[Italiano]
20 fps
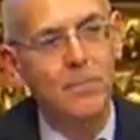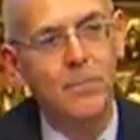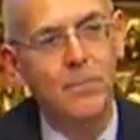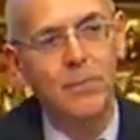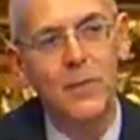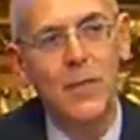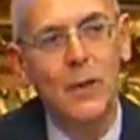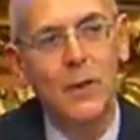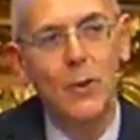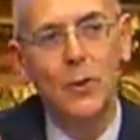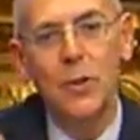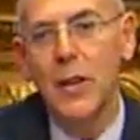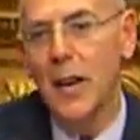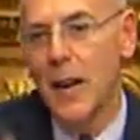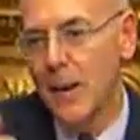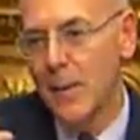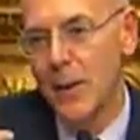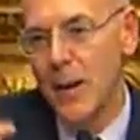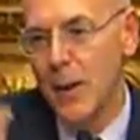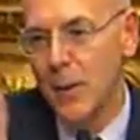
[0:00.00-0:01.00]
devo
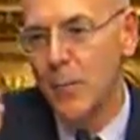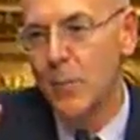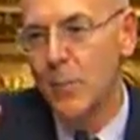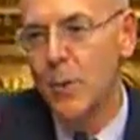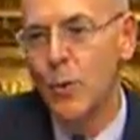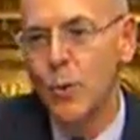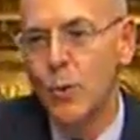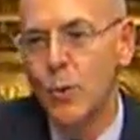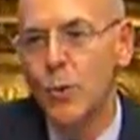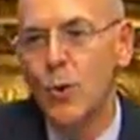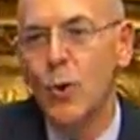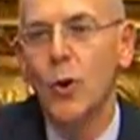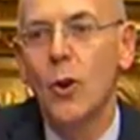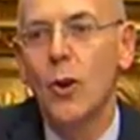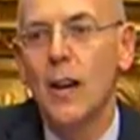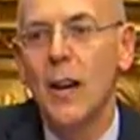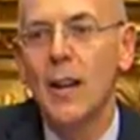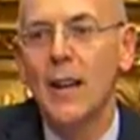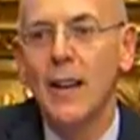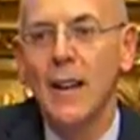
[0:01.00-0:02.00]
dire, eh, Bruno
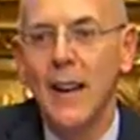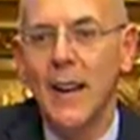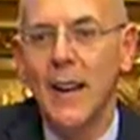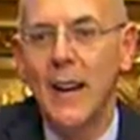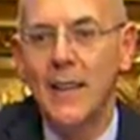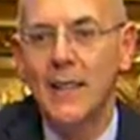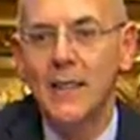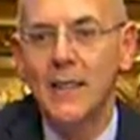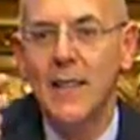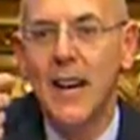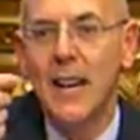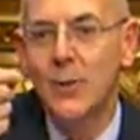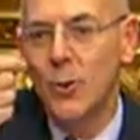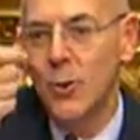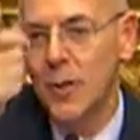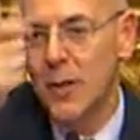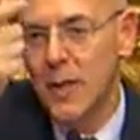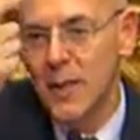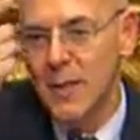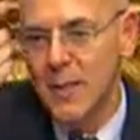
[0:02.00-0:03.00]
Calchera è stato
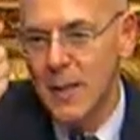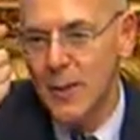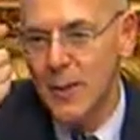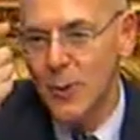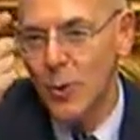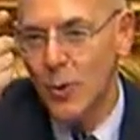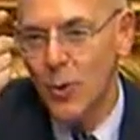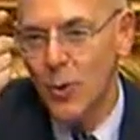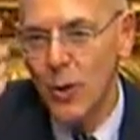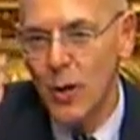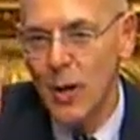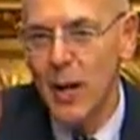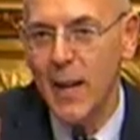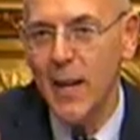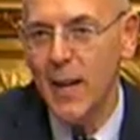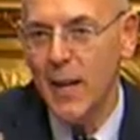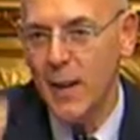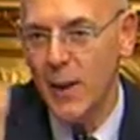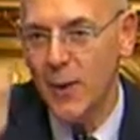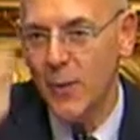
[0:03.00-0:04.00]
l'iniziatore
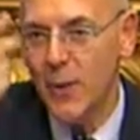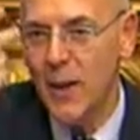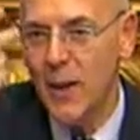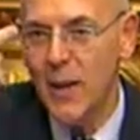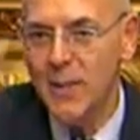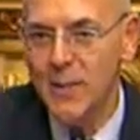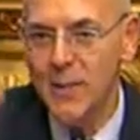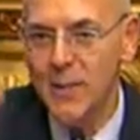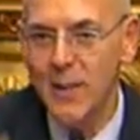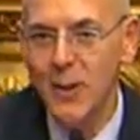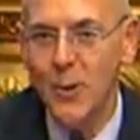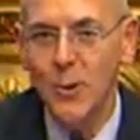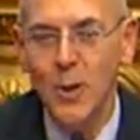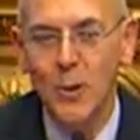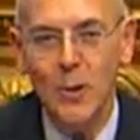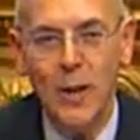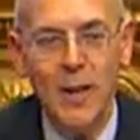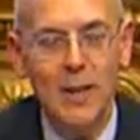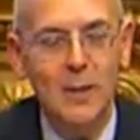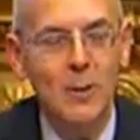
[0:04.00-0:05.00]
fisico di
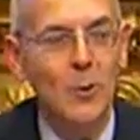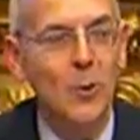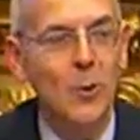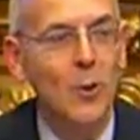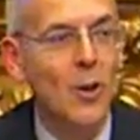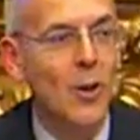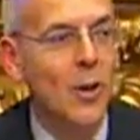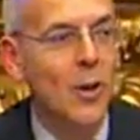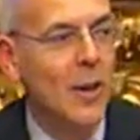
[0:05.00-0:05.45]
questo,